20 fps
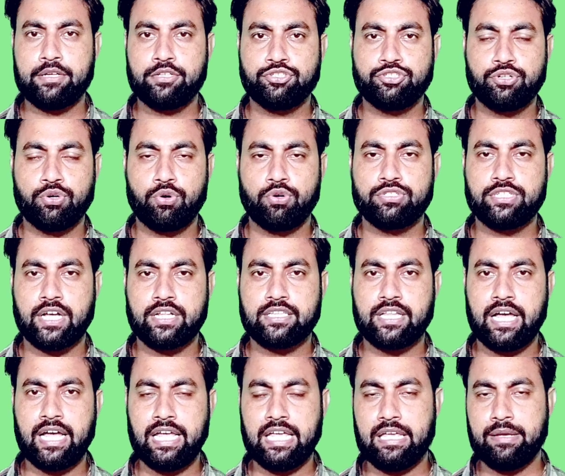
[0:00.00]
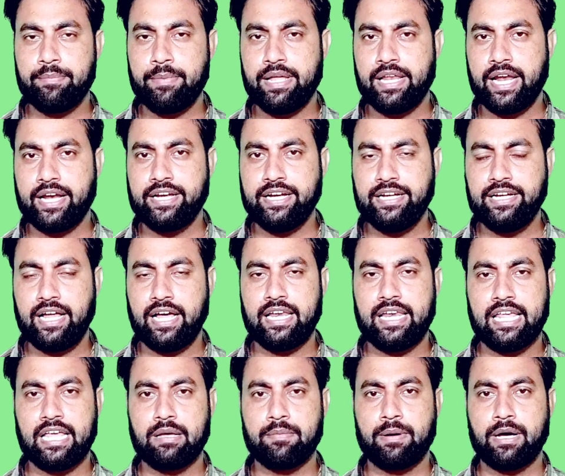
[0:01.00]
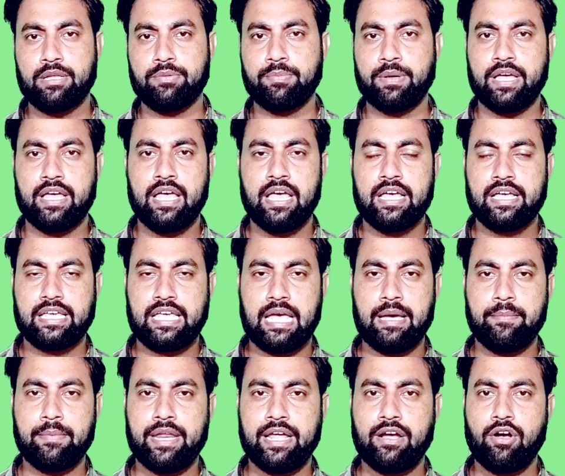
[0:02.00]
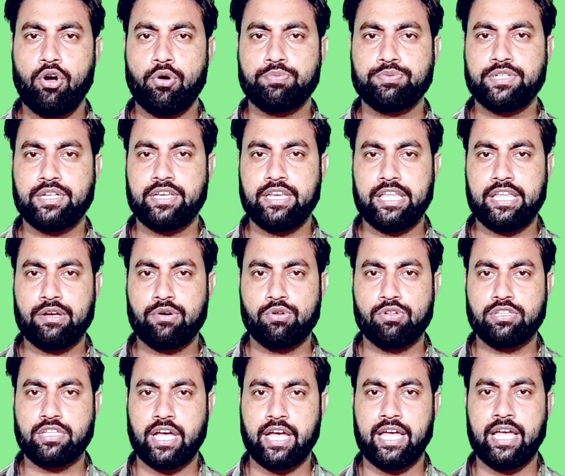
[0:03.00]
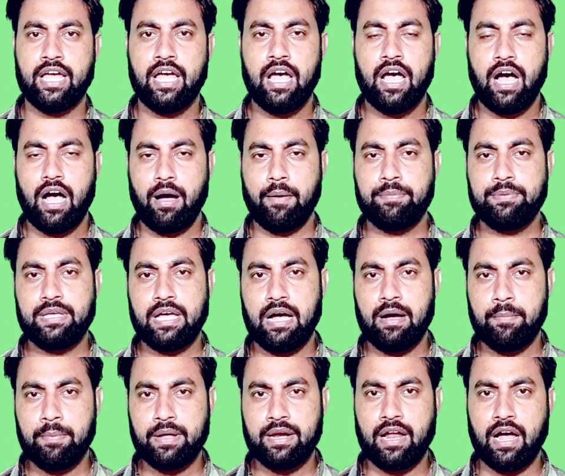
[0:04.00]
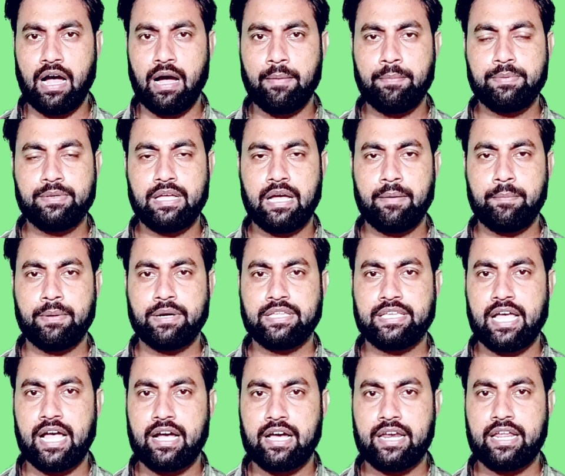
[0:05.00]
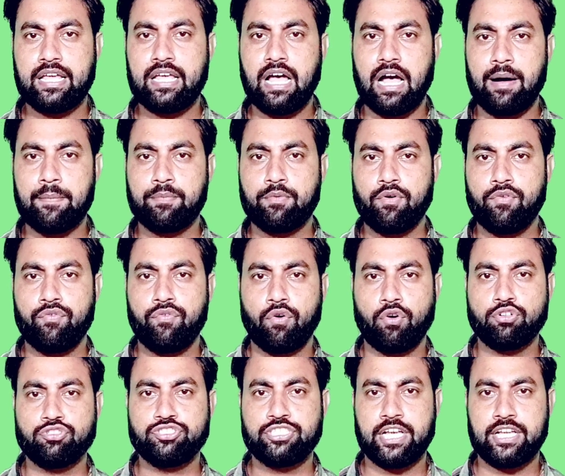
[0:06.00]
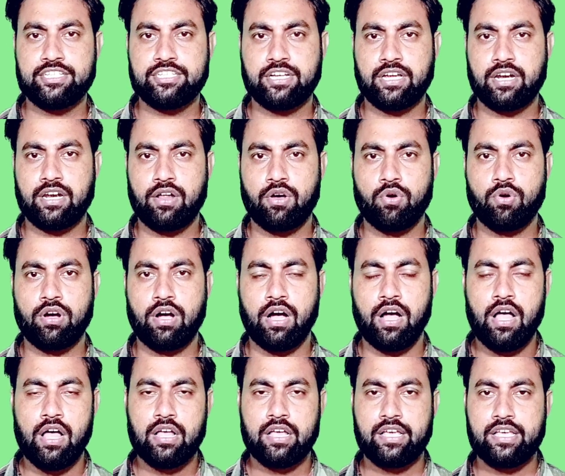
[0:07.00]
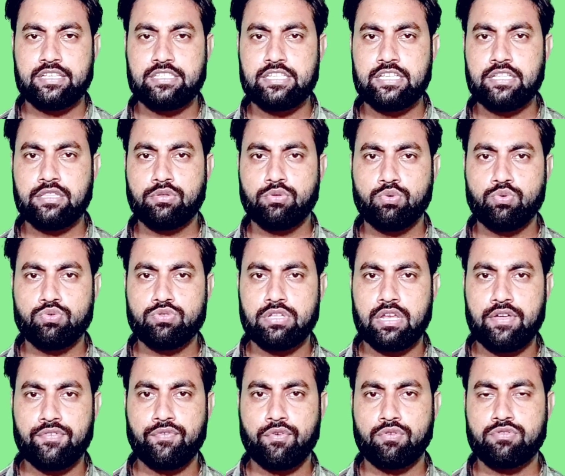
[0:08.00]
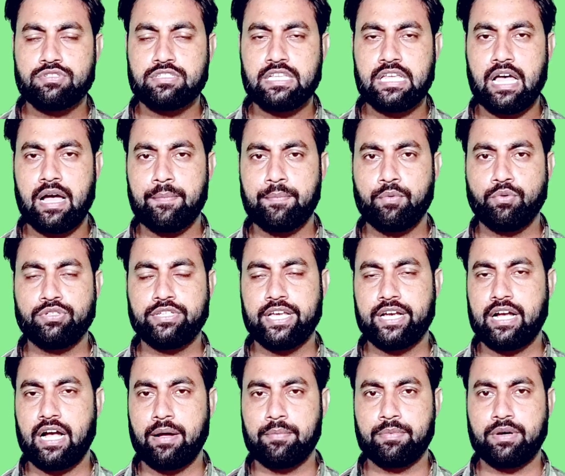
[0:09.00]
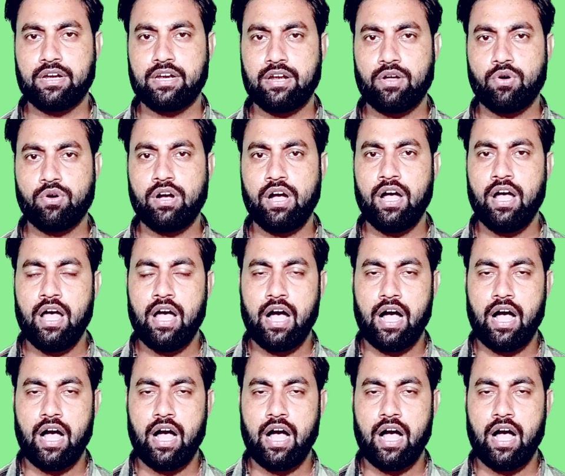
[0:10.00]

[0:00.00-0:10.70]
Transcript: पेज शो हो जाता है ईमेल आईडी डालने के बाद में कैमरे का ऑप्शन नहीं खुलता है अब यहाँ पर आप यहाँ पर क्या करेंगे आपको फ़ोन चेंज करना होगा किसी दूसरे फ़ोन से आपको ये काम करना होगा